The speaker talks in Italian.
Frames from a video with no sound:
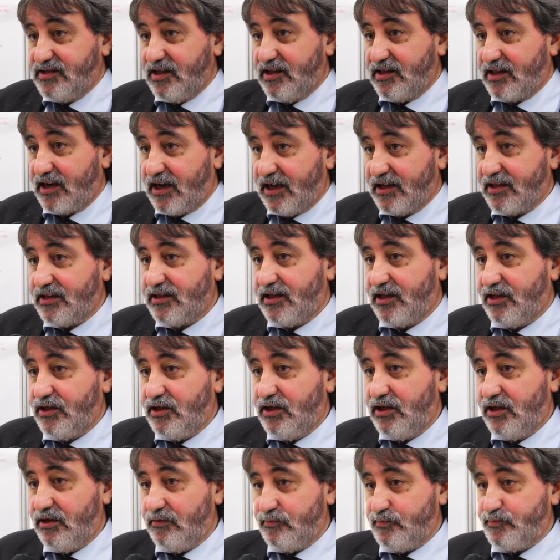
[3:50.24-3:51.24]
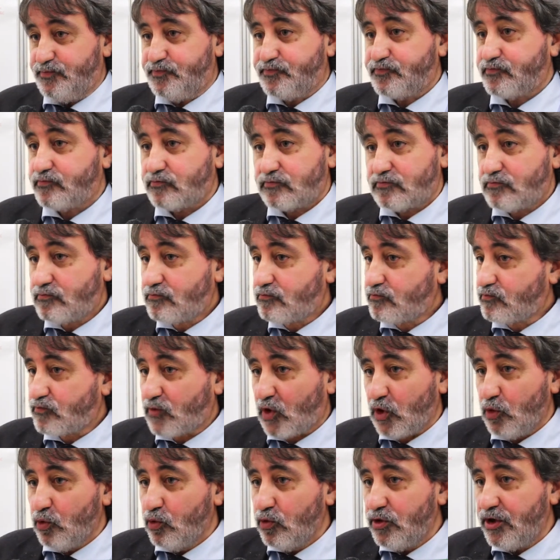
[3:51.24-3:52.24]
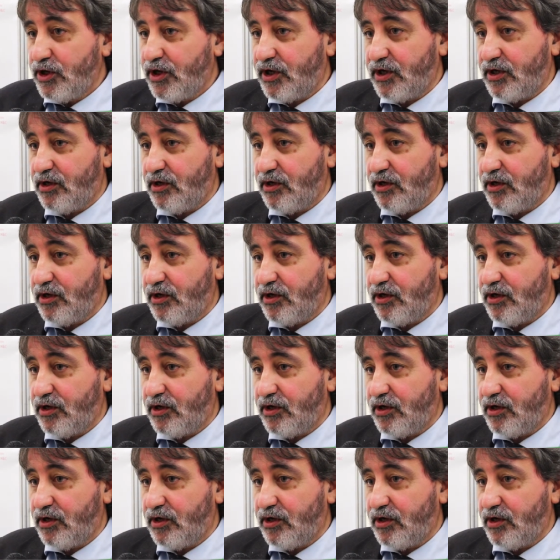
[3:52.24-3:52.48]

si tratta di un,